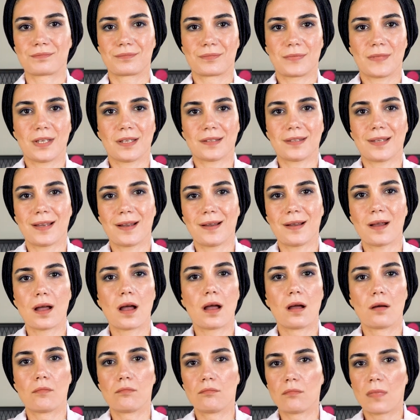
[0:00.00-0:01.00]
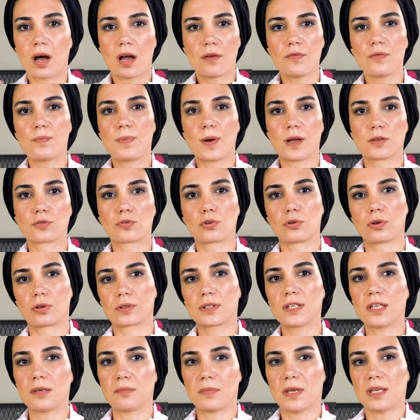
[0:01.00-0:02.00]
ya da mavi
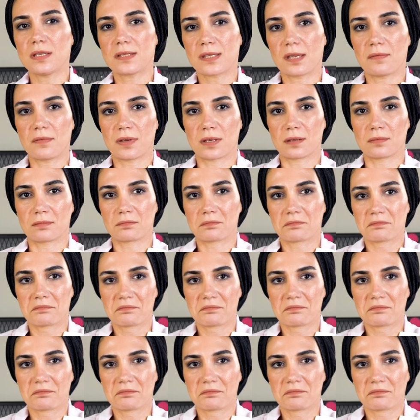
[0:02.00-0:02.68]
pantolon giymeyi severim.